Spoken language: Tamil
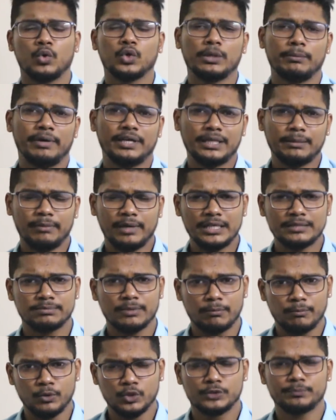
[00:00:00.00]
உங்கள்
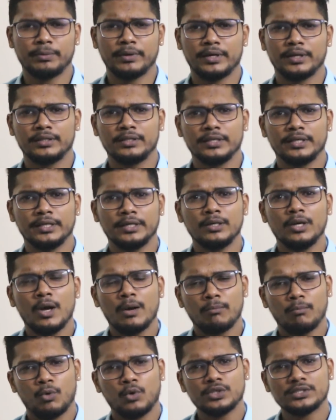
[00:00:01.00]
மெட்டபாலிசமை பூஸ்ட் பண்ணுறதுக்கு
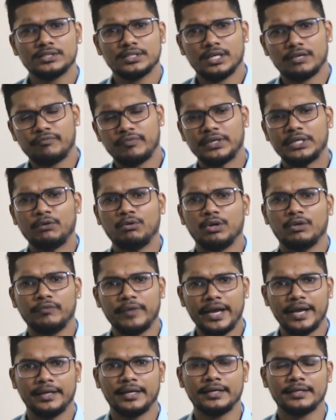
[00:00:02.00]
மோஸ்ட் எஃபெக்டிவான
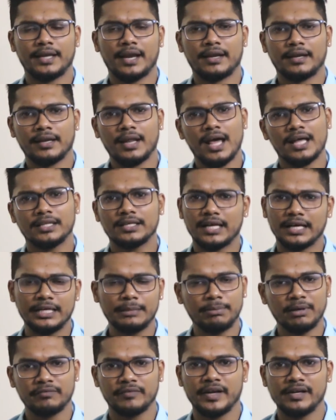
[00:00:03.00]
வே என்னன்னு கேட்டிங்கன்னா அது
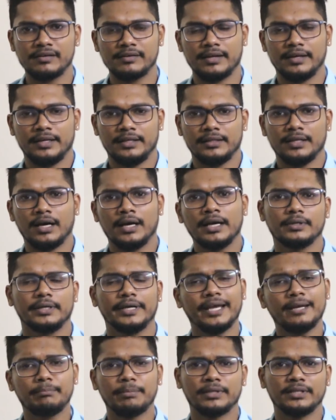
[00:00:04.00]
கண்டிப்பாக வெயிட் ட்ரைனிங் தான்
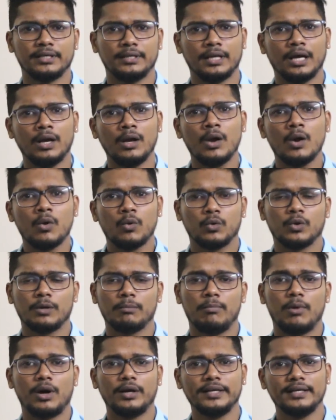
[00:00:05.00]
ஏன்னு பார்த்தீங்கன்னா
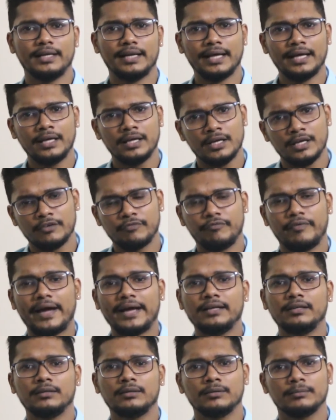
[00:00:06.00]
உங்கள் பாடியில்
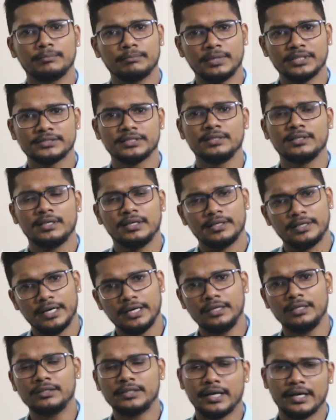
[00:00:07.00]
ஃபேட் மசில்
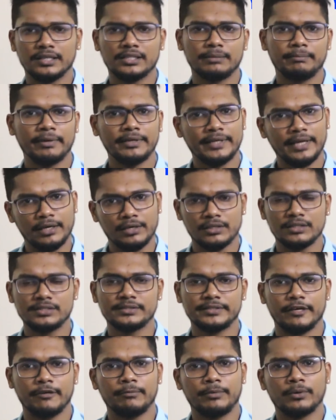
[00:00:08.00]
ரெண்டு தங்கத்தையுமே
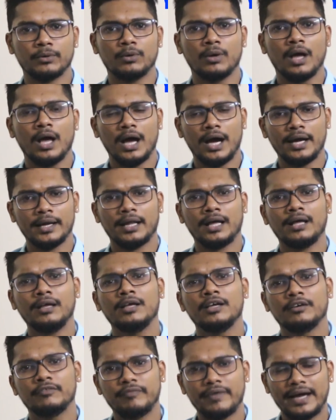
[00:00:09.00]
கேலரிஸ் தேவைப்படும் ஆனால்
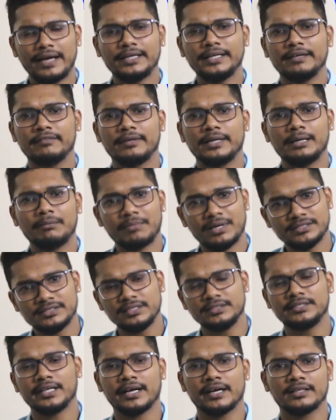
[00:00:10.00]
ஃபேட்டை விட
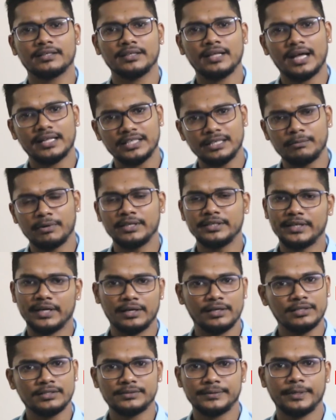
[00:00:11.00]
மசில் தங்குறதுக்கு அதிகமான
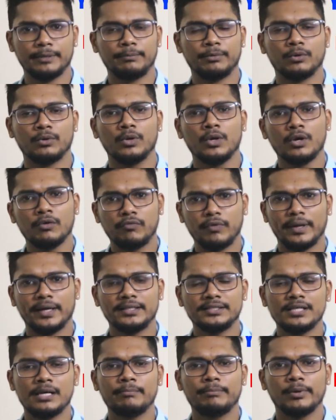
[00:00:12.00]
கேலரிஸ் தேவைப்படும் ஃபார்
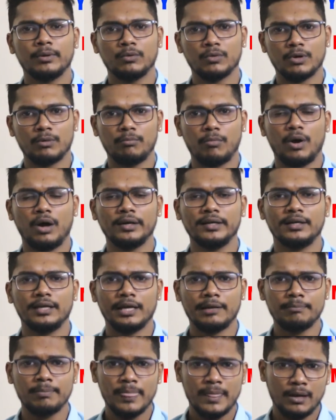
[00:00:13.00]
எக்ஸாம்பிள் உங்கள் பாடியில்
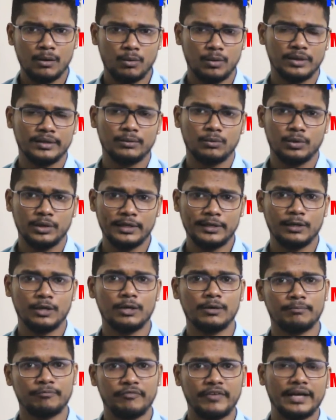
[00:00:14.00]
ஒரு ஒரு கிலோ
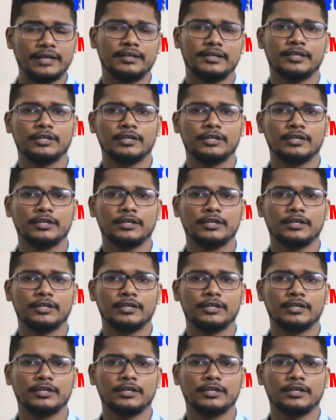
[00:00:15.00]
ஃபேட்